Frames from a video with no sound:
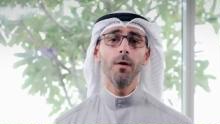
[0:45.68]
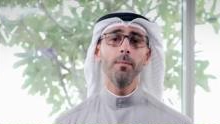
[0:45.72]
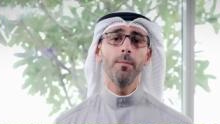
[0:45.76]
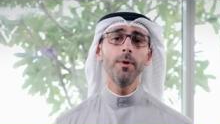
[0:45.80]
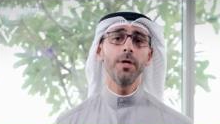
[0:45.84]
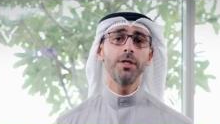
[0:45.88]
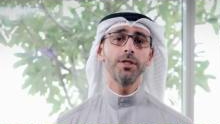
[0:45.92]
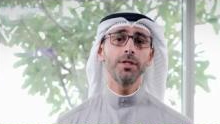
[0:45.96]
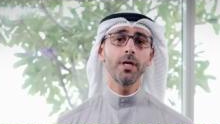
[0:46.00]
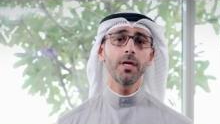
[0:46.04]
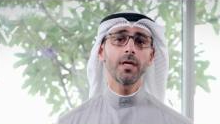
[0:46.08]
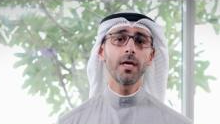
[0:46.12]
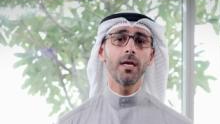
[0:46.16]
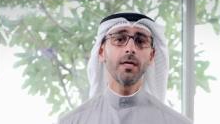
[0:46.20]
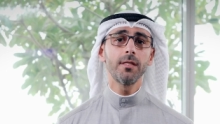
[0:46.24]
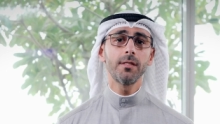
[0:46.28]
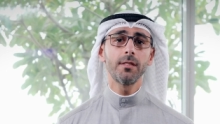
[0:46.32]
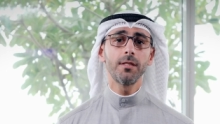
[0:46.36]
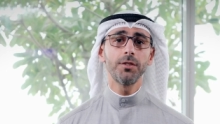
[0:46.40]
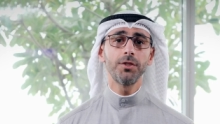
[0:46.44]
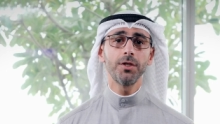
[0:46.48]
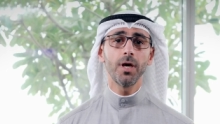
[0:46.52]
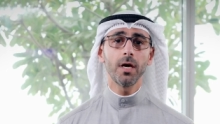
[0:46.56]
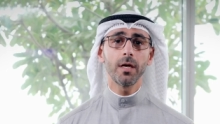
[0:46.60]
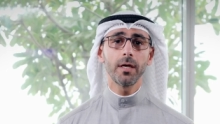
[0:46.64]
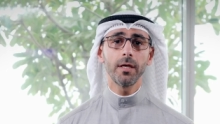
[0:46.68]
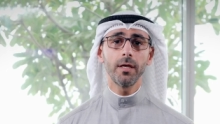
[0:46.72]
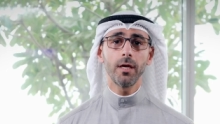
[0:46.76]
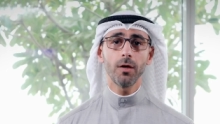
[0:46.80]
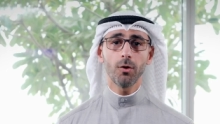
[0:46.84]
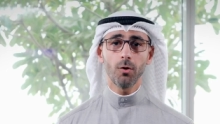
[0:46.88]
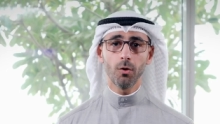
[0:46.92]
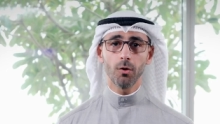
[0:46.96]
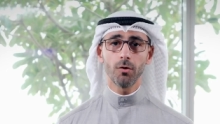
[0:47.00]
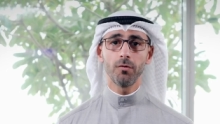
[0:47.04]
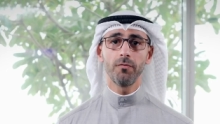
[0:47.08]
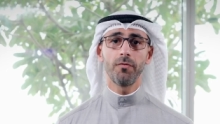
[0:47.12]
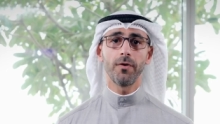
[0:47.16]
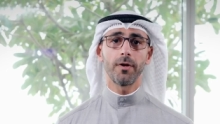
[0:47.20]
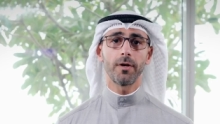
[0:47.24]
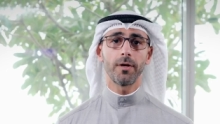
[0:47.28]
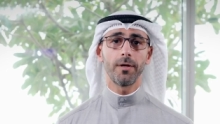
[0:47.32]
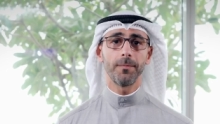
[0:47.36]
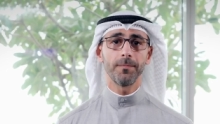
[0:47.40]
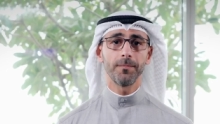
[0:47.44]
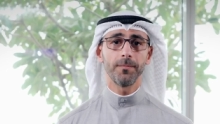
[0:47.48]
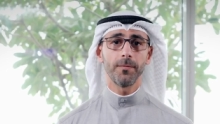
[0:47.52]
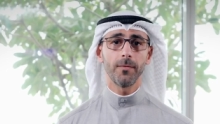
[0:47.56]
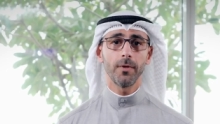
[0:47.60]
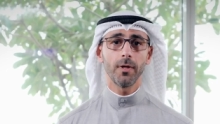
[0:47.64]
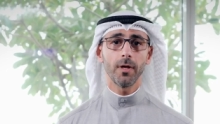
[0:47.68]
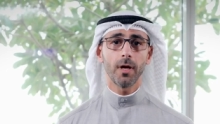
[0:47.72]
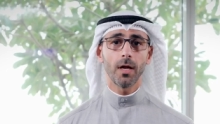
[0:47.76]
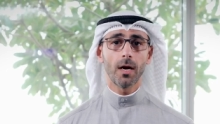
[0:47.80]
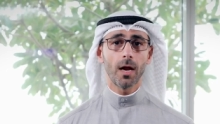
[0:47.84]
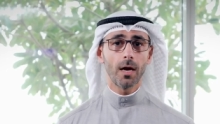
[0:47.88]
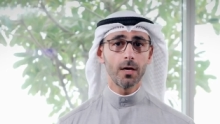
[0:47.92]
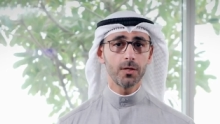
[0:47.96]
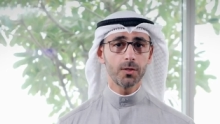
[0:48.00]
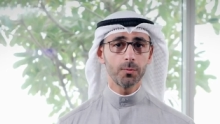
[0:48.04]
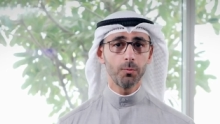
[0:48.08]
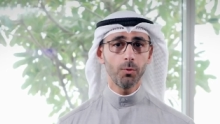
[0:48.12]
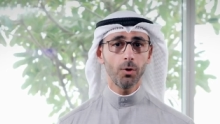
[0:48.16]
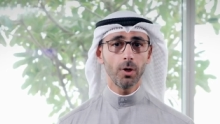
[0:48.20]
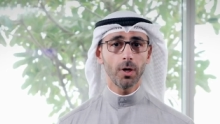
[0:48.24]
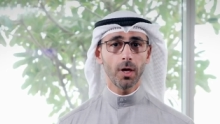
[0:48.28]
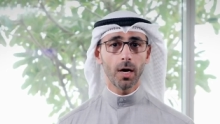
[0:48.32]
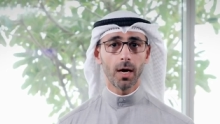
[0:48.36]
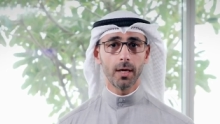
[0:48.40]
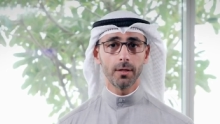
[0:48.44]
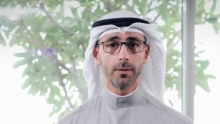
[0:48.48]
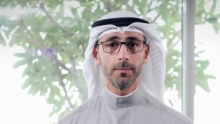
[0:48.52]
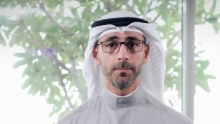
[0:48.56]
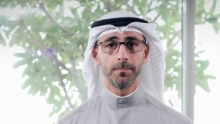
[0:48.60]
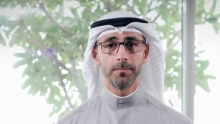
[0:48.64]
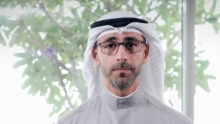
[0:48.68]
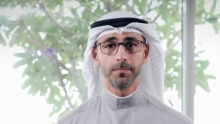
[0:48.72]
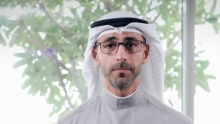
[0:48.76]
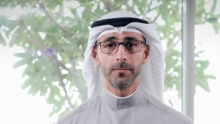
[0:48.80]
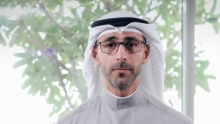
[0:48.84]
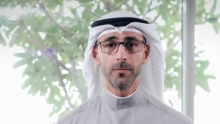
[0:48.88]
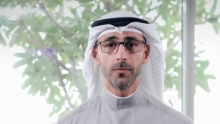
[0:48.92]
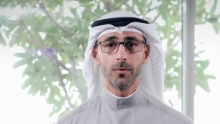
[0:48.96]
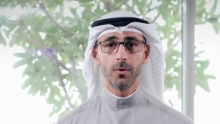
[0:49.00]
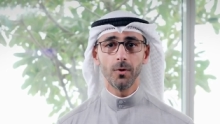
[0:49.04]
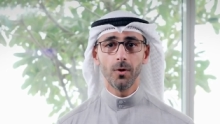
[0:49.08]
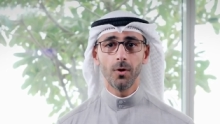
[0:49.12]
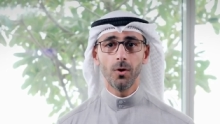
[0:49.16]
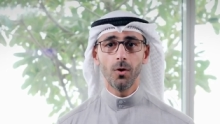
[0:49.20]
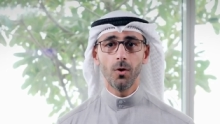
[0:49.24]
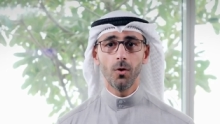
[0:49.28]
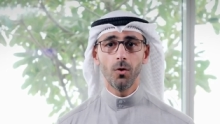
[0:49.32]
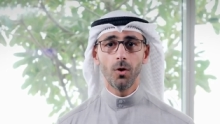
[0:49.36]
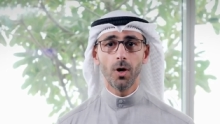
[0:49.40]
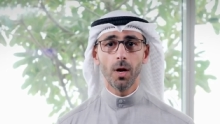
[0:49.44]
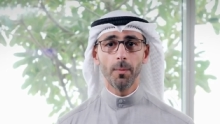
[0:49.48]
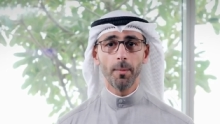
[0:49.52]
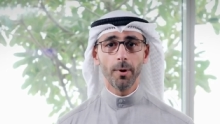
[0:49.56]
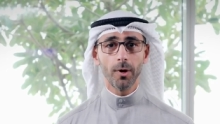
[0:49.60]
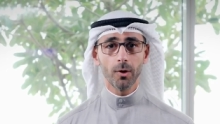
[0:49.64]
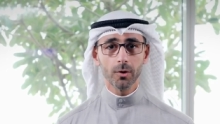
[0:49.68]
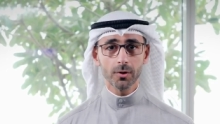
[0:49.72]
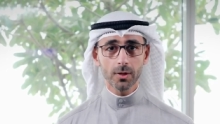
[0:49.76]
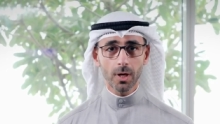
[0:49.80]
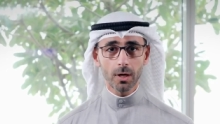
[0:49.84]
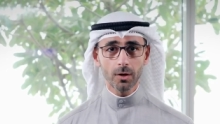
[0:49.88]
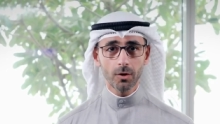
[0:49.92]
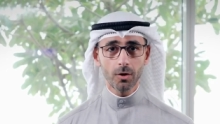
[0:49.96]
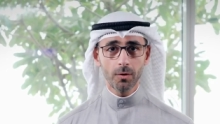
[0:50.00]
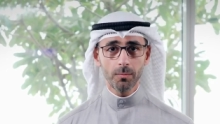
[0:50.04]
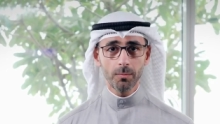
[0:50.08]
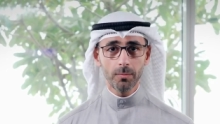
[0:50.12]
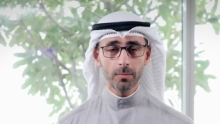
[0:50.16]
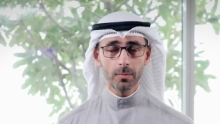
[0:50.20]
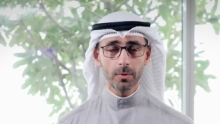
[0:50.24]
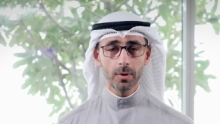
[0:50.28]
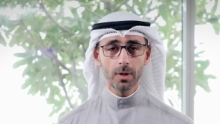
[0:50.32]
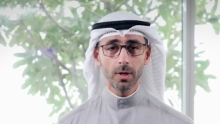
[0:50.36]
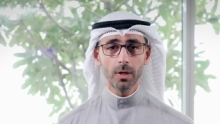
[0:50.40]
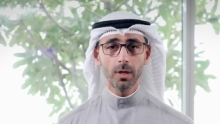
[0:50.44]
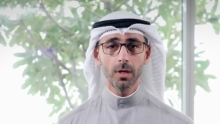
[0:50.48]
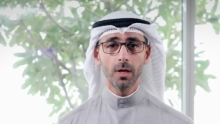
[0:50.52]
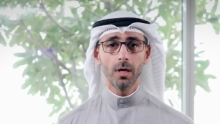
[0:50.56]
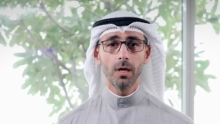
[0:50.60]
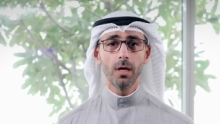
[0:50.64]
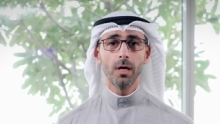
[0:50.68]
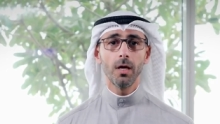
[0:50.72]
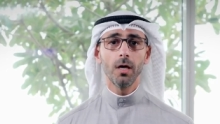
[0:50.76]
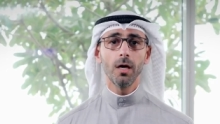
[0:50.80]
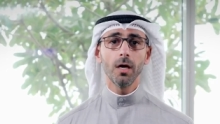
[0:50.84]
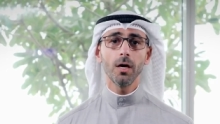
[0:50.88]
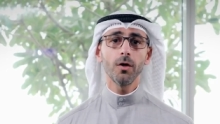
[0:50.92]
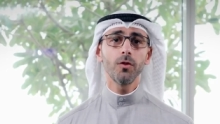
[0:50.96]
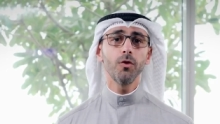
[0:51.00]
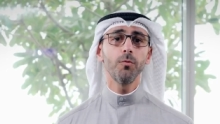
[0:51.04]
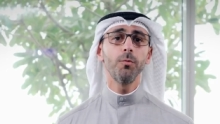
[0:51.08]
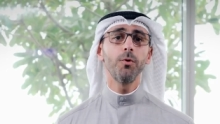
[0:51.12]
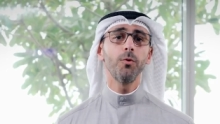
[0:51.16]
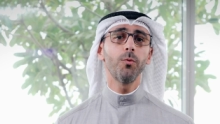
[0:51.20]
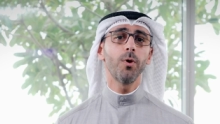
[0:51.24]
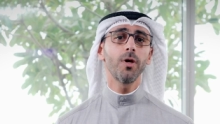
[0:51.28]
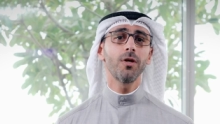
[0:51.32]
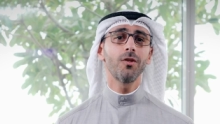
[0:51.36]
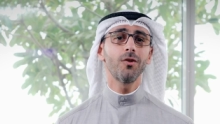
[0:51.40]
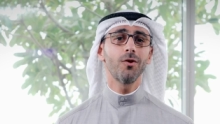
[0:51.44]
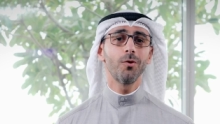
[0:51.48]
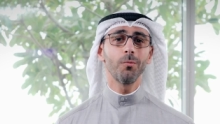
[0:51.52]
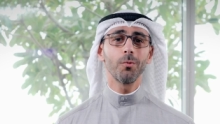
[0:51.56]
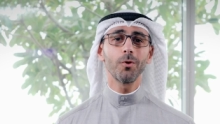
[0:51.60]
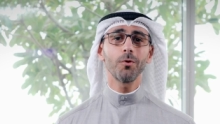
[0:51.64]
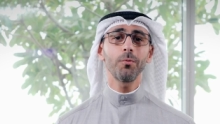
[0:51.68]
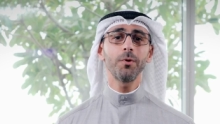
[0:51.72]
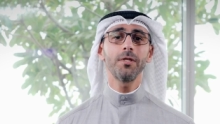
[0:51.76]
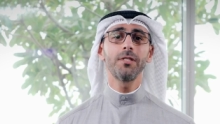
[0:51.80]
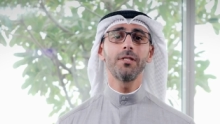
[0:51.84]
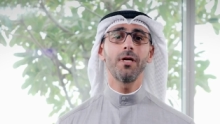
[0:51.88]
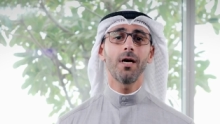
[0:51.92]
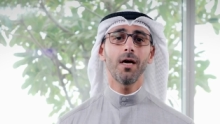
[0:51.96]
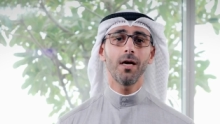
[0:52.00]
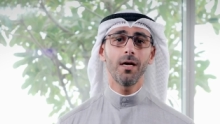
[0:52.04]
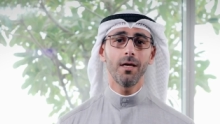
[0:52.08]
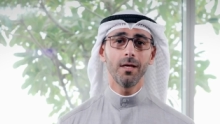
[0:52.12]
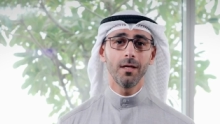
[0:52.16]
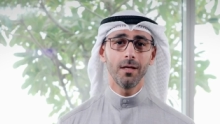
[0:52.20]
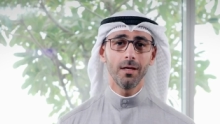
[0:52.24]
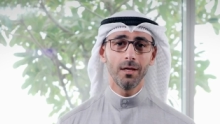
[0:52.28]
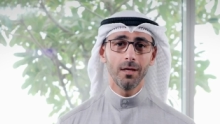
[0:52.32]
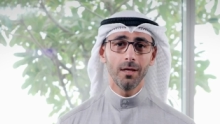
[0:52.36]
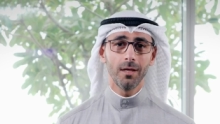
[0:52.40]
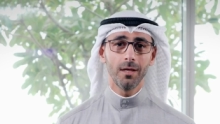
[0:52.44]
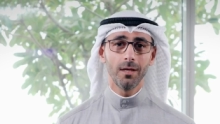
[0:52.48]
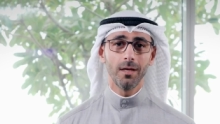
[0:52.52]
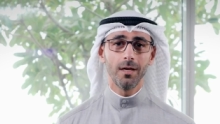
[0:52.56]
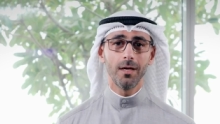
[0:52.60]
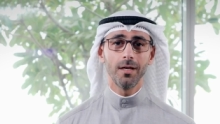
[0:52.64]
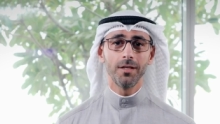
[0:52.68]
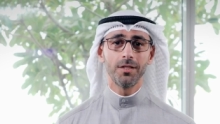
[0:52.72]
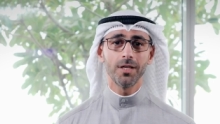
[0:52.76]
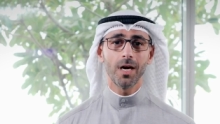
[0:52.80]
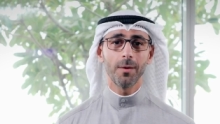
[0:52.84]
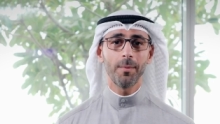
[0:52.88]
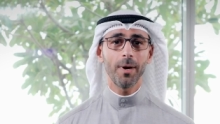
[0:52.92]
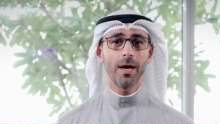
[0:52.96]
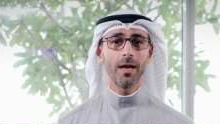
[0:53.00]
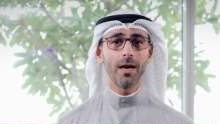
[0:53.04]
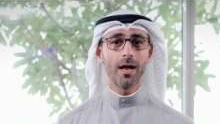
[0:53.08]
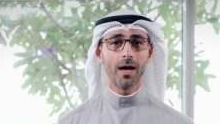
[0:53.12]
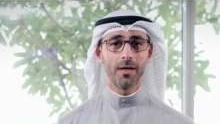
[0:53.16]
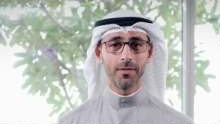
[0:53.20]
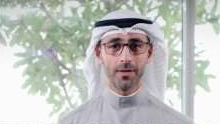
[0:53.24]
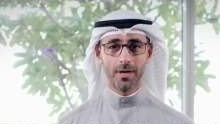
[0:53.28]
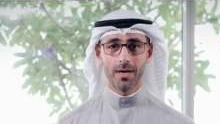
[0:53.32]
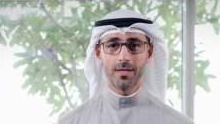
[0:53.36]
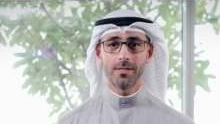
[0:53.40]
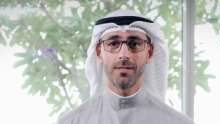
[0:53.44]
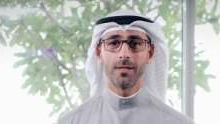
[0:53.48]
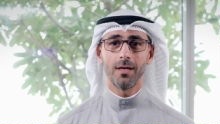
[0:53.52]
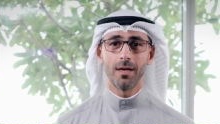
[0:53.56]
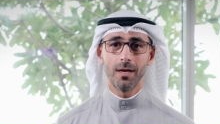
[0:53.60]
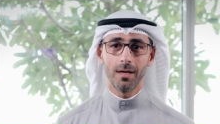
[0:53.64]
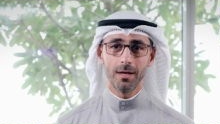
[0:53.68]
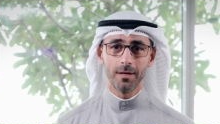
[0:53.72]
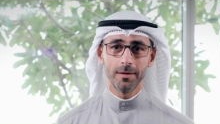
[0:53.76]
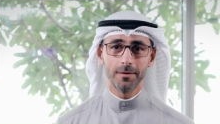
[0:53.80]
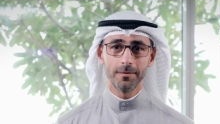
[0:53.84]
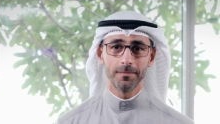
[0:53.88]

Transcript: من الشركة الاستشارية كورنفري خلال الأسبوع القادم ولما يوصلكم اخذوا من وقتكم ربع ساعة للإجابة على هذه الأسئلة